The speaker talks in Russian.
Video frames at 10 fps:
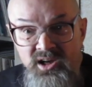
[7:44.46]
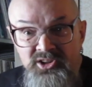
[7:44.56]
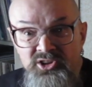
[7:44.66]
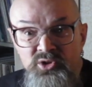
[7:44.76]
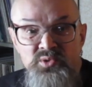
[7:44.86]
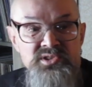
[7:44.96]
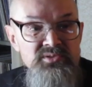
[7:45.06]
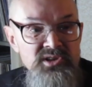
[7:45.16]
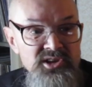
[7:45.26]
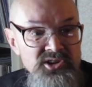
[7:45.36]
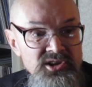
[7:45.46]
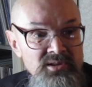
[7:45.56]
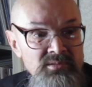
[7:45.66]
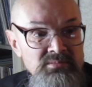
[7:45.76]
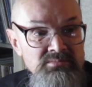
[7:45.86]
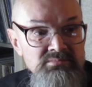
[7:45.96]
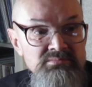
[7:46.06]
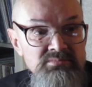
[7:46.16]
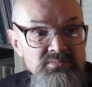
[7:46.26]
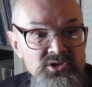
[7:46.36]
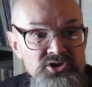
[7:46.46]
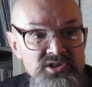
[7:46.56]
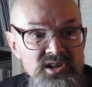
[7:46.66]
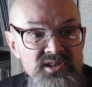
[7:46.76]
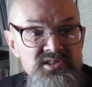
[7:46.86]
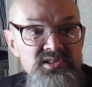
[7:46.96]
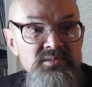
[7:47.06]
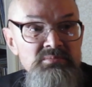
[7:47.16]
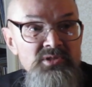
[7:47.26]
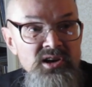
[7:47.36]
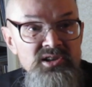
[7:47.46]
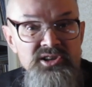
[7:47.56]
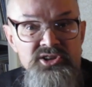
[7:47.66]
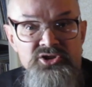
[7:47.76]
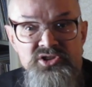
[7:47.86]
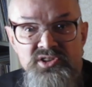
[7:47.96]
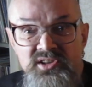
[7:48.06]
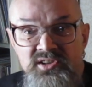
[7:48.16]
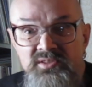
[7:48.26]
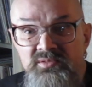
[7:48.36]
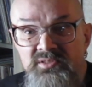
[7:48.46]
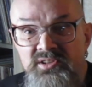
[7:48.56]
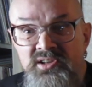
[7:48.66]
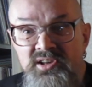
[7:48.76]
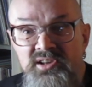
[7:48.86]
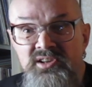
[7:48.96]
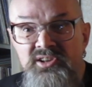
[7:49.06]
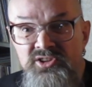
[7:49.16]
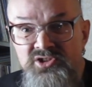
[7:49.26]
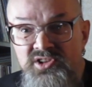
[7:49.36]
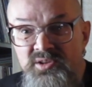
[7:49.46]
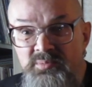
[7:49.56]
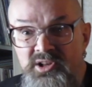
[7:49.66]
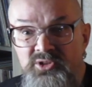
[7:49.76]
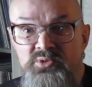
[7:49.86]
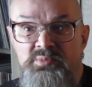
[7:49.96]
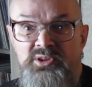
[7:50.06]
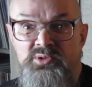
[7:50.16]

Она, на удивление, начинается как лирическое, такая лирическое полотно.